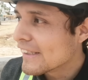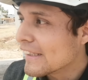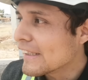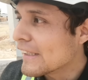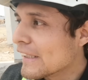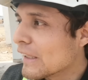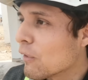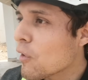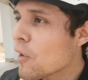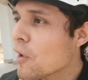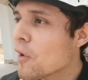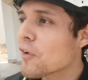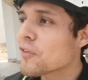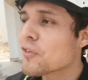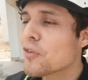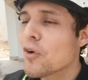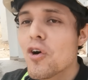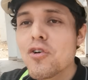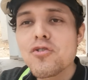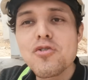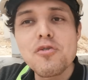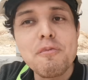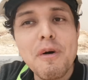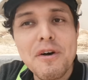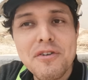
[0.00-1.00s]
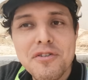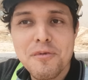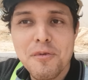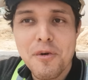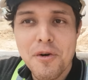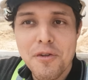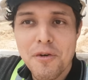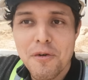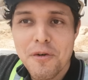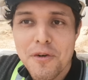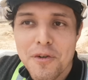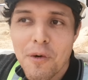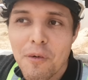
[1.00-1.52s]
Y luego todo su paso
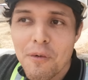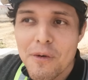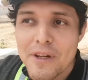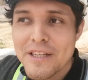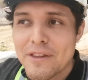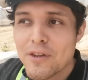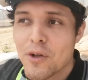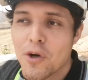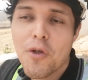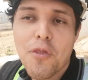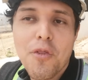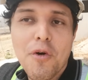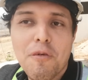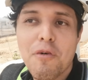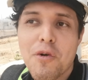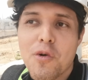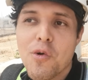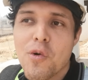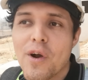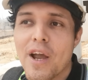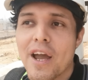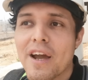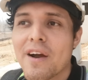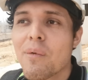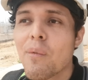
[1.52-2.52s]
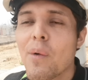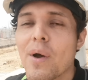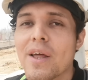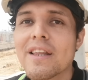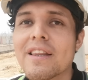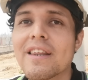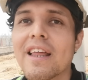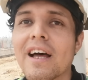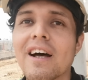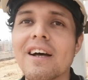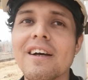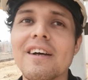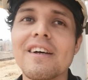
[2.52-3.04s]
por WWE no lo tomó nunca en
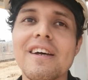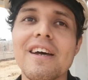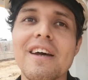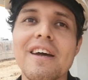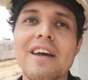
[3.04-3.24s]
cuenta.